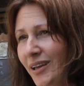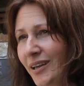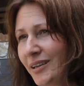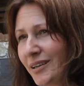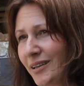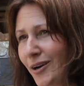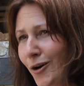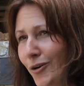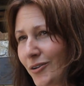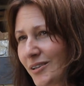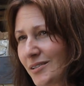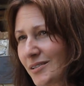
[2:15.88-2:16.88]
e,
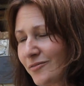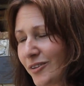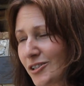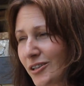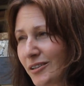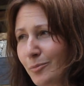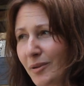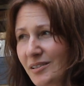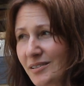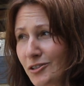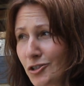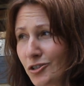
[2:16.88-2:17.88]
oraz warsztaty
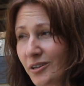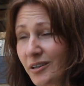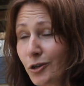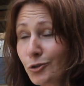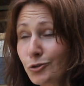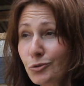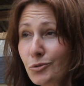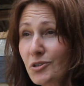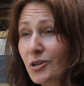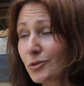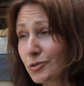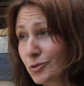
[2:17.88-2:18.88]
plastyczne rekonstrukcji
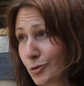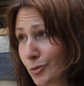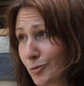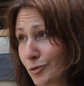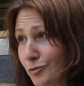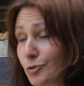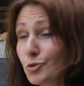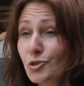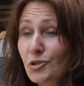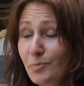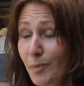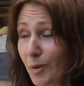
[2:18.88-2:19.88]
kostiumu w różny
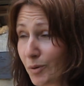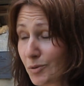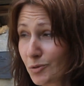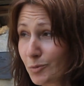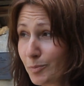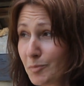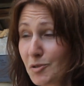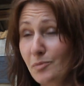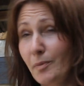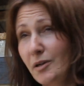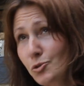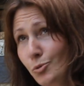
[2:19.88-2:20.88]
sposób poprzez
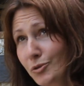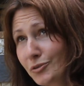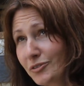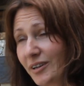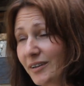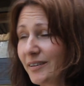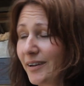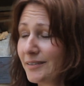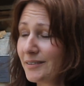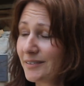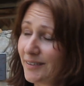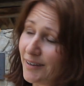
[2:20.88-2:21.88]
patchwork,
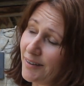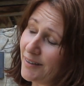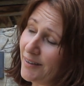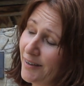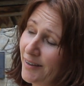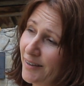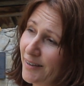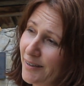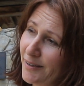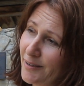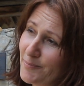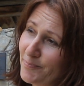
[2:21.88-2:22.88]
naklejanie na,
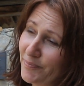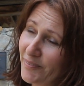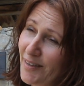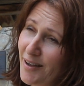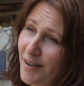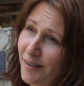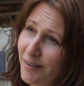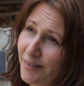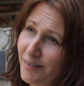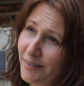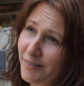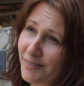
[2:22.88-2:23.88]
na
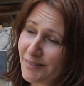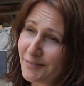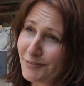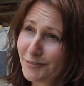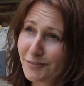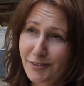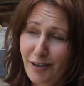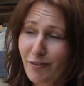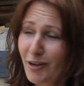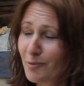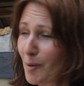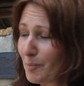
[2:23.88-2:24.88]

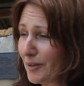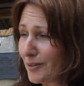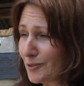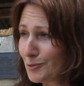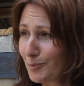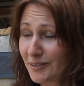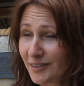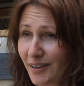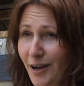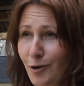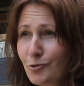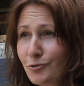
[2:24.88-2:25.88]
kawałek papieru
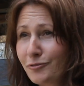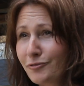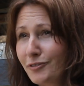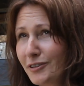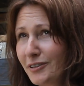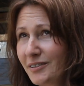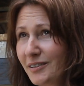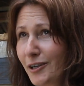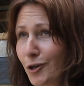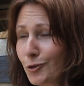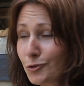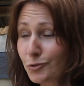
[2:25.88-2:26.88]
materiałów, e,
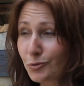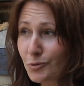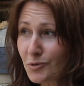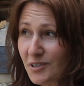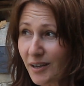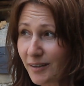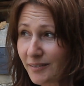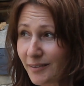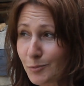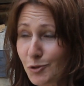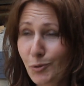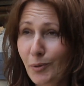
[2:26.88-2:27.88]
rekonstrukcja na
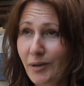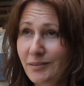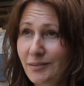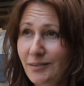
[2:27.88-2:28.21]
przykład